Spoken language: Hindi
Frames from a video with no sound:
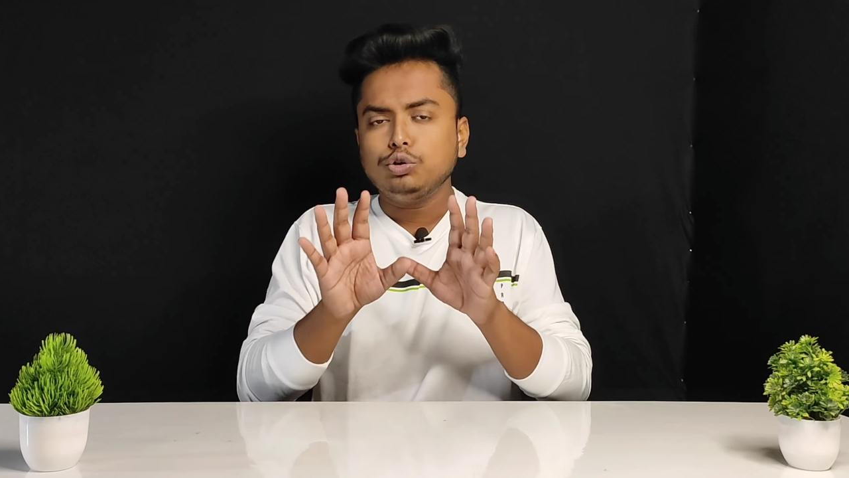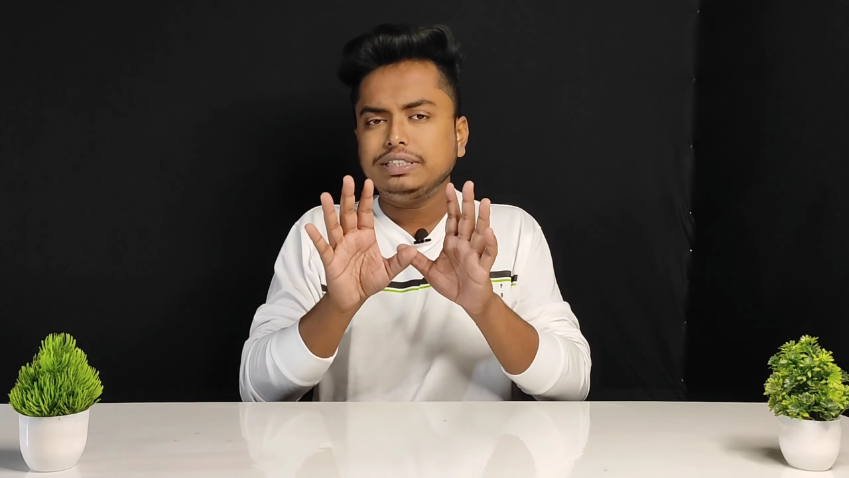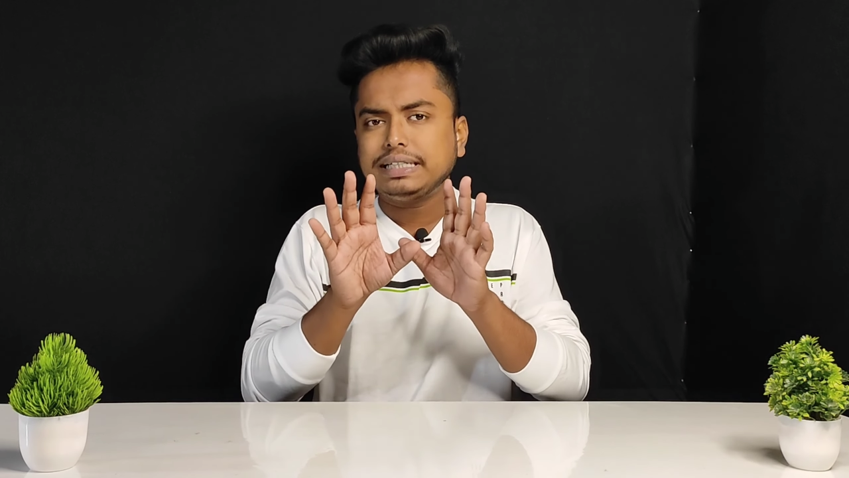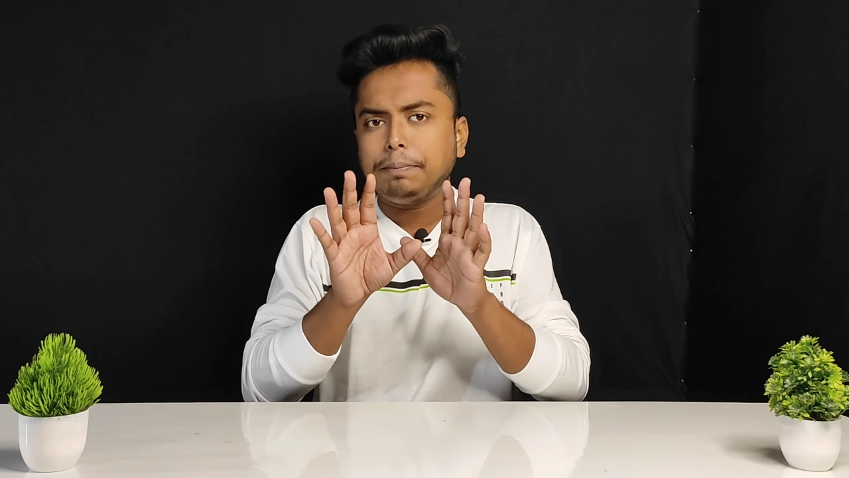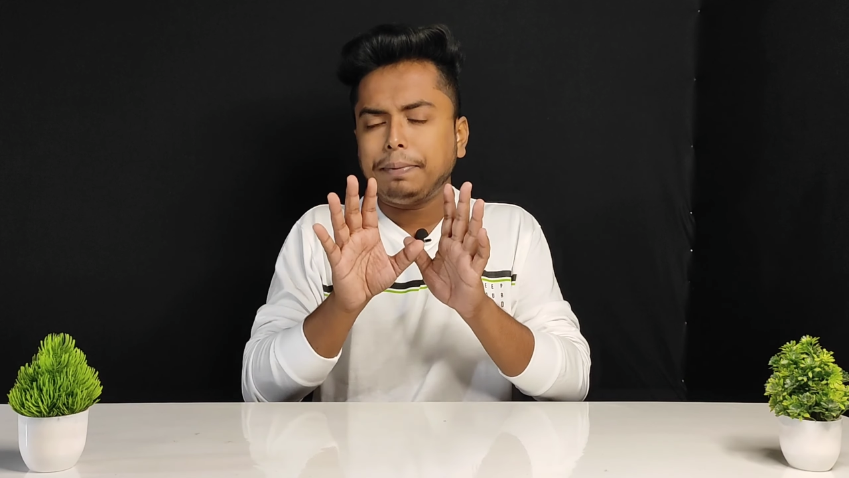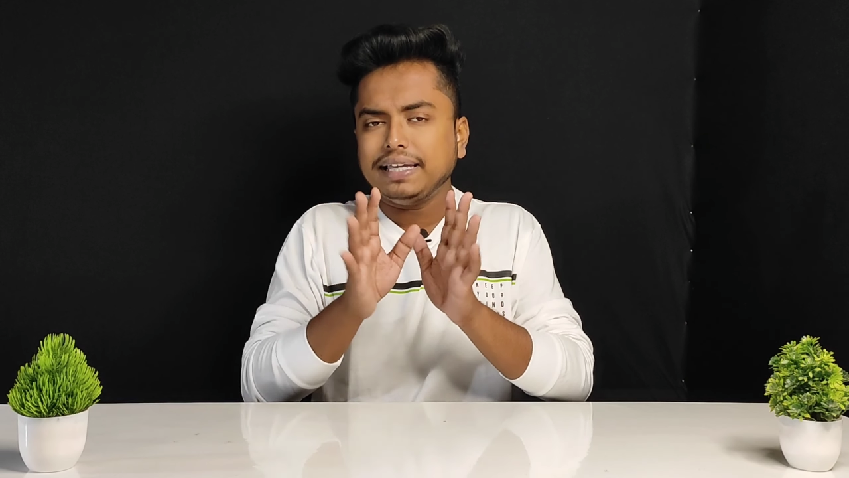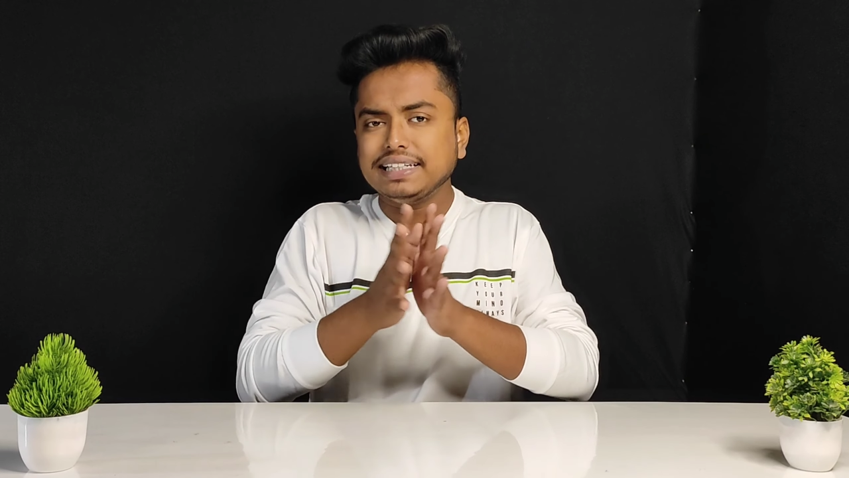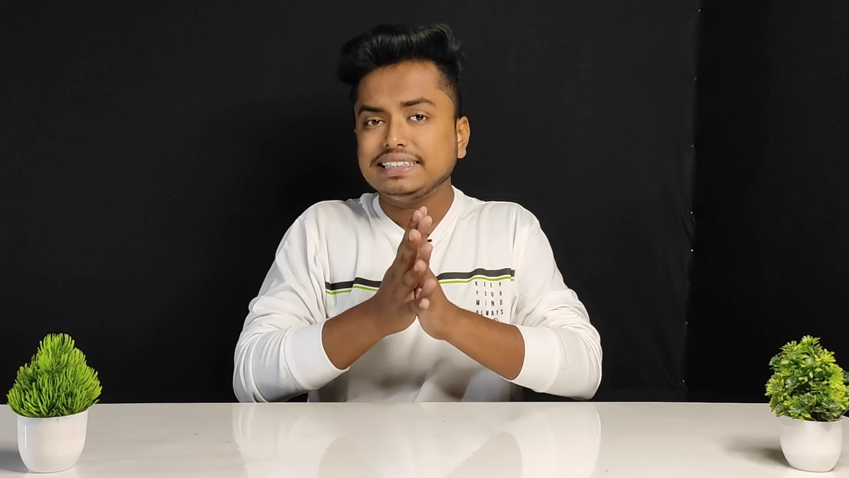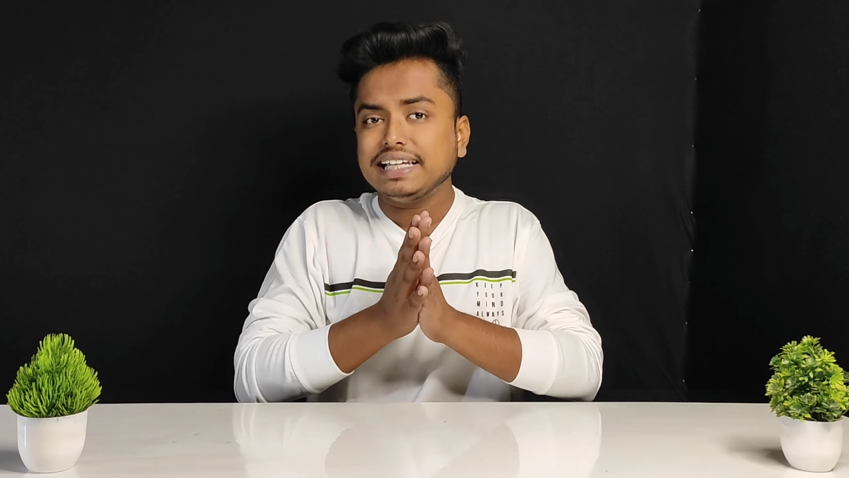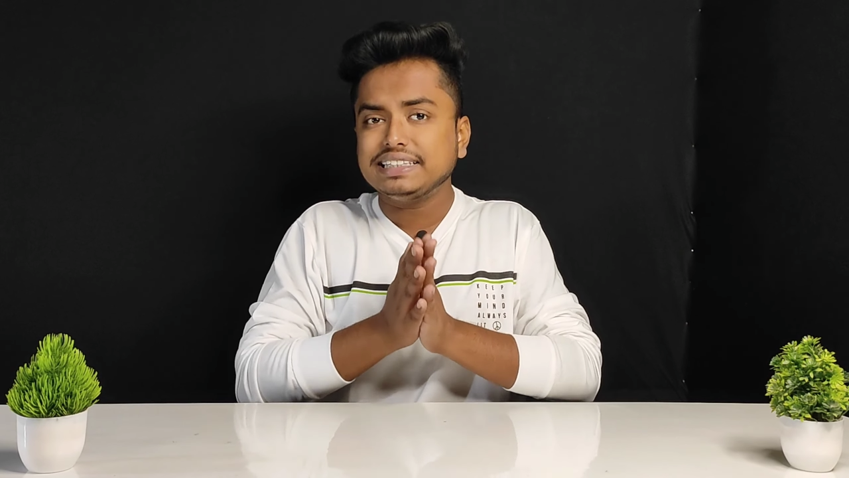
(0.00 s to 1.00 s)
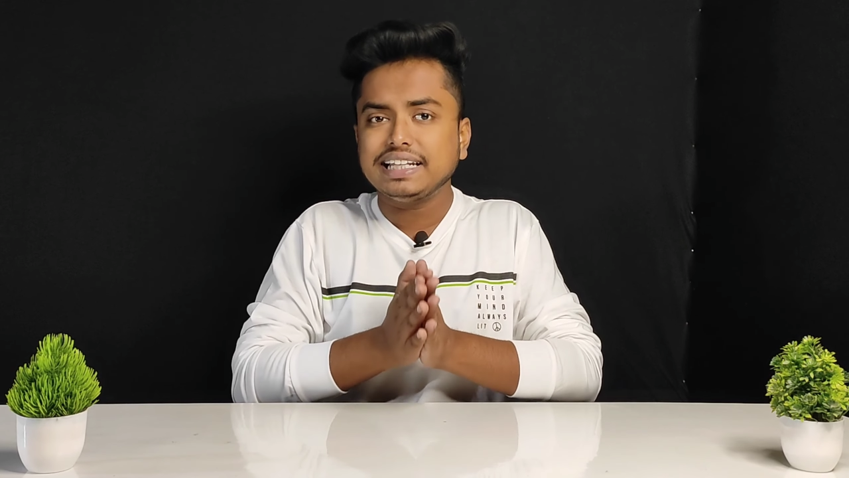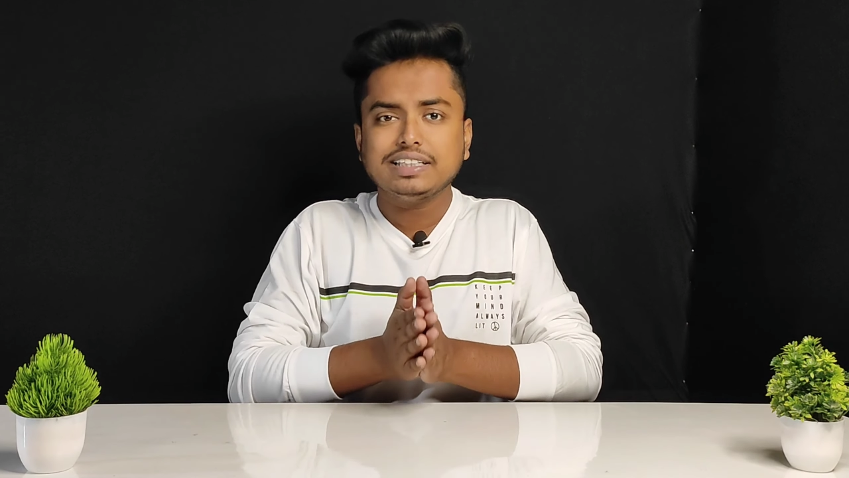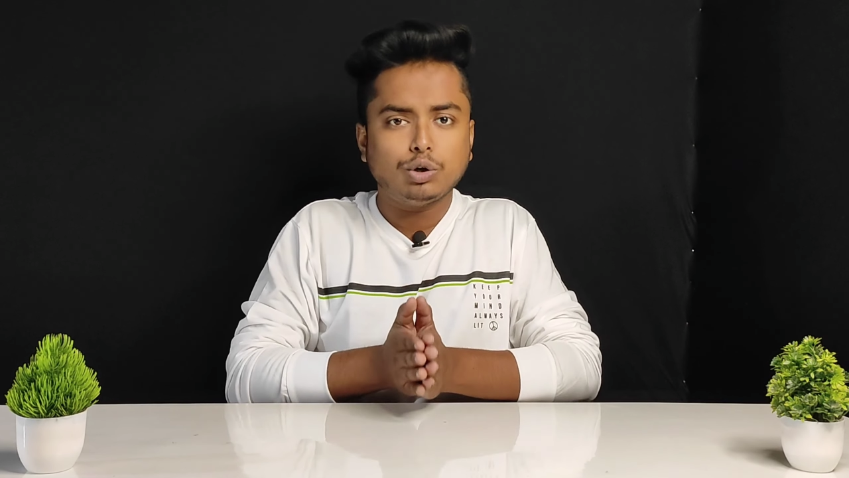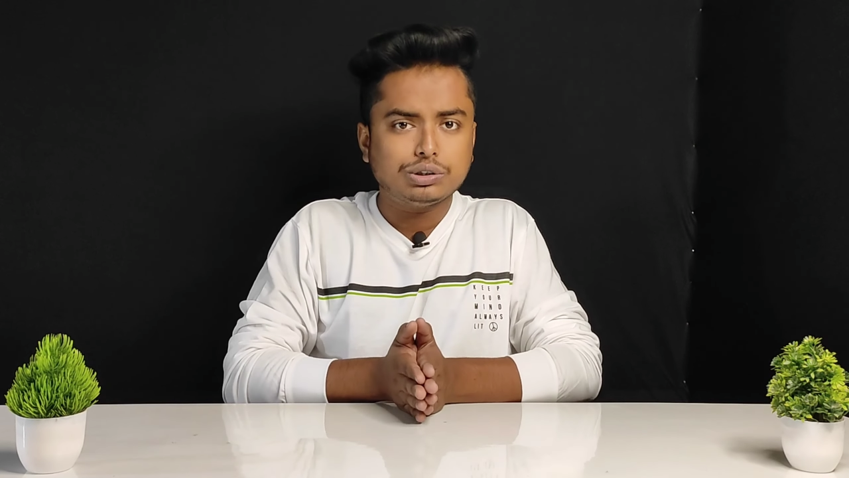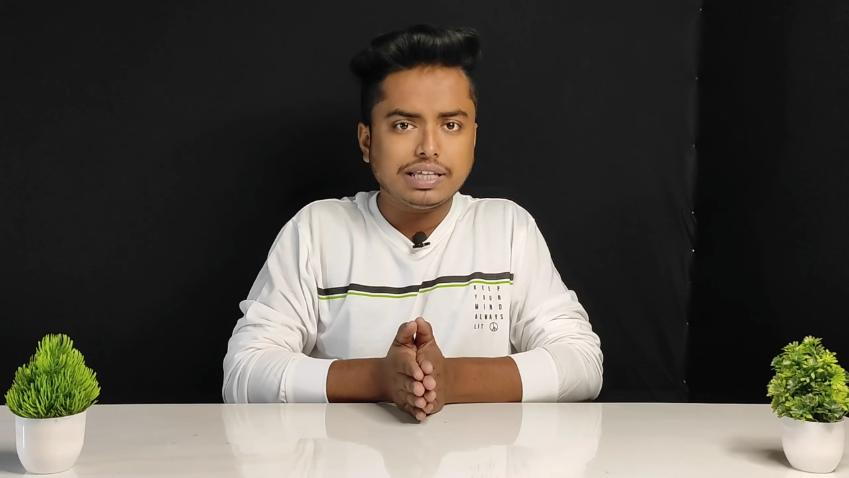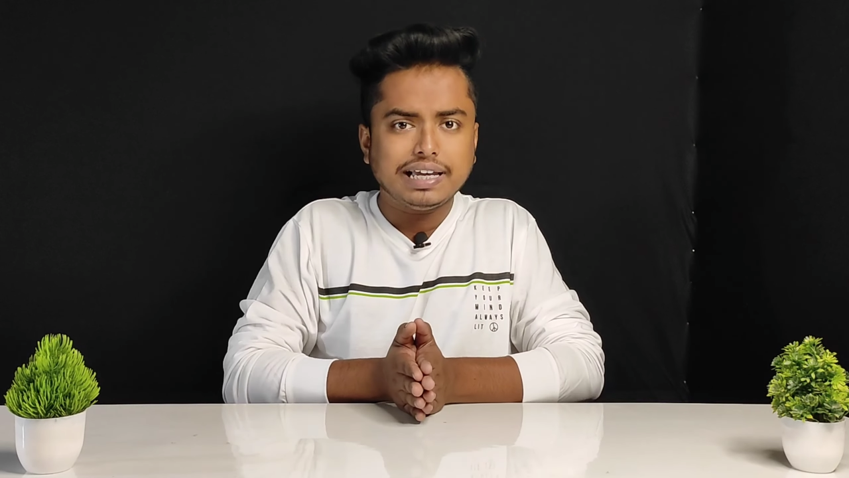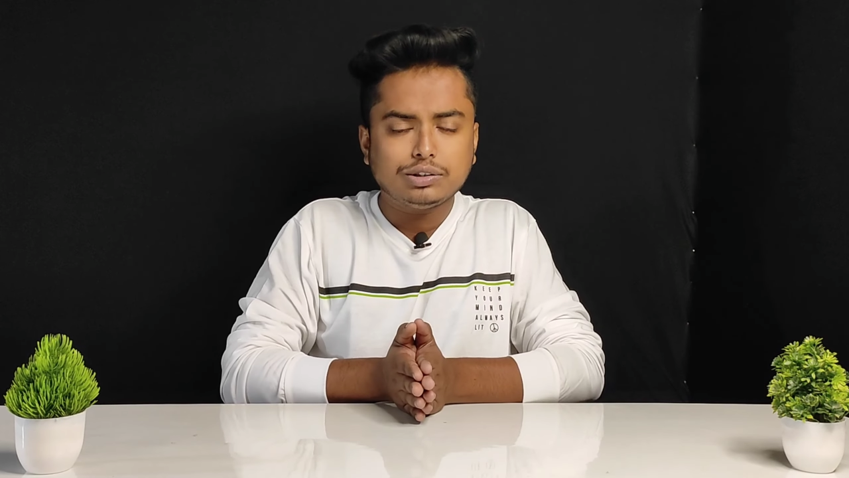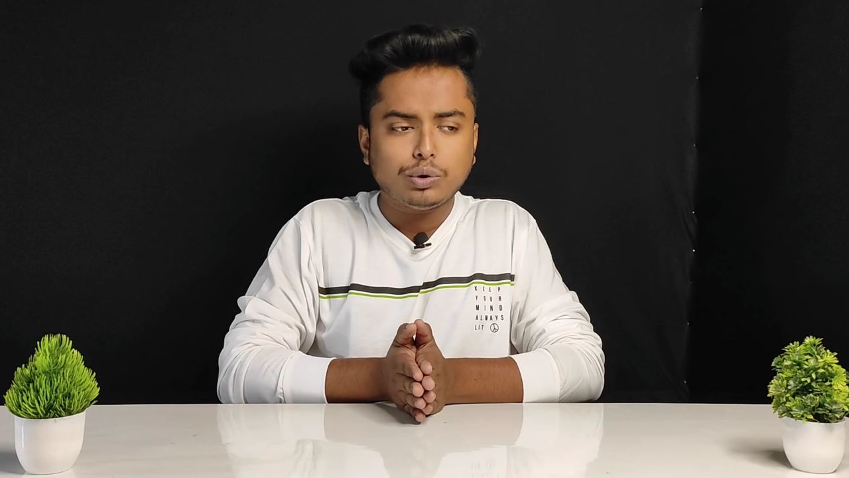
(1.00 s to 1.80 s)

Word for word: तो इसका प्राइस अगर सत्तर हज़ार होता है